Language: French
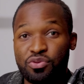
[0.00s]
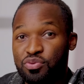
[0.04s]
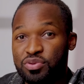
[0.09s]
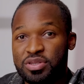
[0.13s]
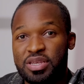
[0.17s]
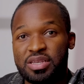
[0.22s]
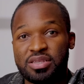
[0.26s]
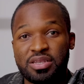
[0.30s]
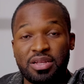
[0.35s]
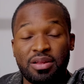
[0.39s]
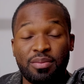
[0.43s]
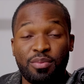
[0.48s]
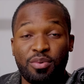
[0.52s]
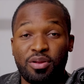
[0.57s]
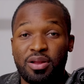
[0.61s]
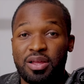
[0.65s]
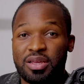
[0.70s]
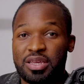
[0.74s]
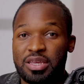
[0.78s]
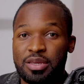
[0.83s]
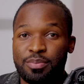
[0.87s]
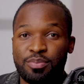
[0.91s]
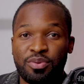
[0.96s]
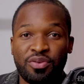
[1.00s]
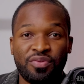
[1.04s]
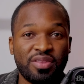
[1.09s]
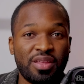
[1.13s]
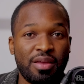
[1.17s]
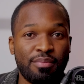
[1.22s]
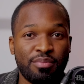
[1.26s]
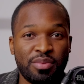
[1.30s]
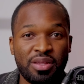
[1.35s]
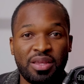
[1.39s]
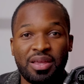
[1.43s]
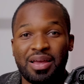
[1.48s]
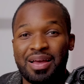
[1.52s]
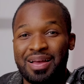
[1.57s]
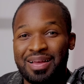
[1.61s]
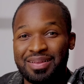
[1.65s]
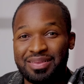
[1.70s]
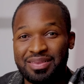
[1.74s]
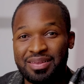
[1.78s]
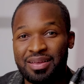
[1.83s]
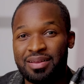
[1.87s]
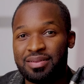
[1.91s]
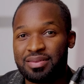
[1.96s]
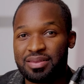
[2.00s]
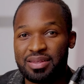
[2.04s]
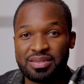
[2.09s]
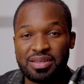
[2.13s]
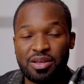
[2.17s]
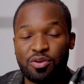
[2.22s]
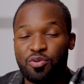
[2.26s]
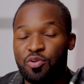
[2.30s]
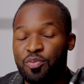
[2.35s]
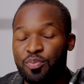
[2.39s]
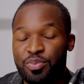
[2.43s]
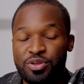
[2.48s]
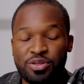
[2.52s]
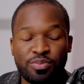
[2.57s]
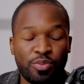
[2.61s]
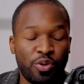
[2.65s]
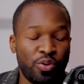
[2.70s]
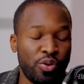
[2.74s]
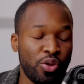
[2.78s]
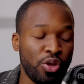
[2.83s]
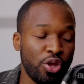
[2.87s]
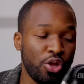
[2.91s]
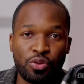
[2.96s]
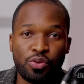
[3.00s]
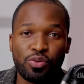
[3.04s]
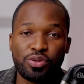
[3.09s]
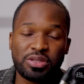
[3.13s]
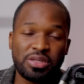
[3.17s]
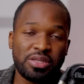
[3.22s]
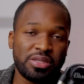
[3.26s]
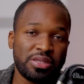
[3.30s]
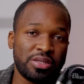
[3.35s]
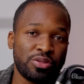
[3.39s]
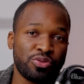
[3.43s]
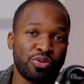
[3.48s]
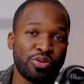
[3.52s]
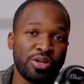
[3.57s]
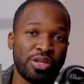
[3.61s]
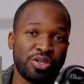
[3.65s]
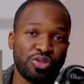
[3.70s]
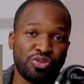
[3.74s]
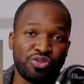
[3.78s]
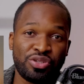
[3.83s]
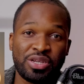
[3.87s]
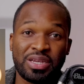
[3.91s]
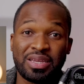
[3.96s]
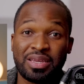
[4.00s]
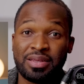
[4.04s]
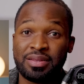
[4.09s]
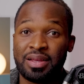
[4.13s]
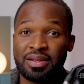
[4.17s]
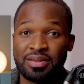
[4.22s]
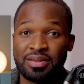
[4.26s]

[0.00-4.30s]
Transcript: tous ces éléments-là qui peuvent t'amener à atteindre tes accomplissements. Donc, si ce sont des sujets qui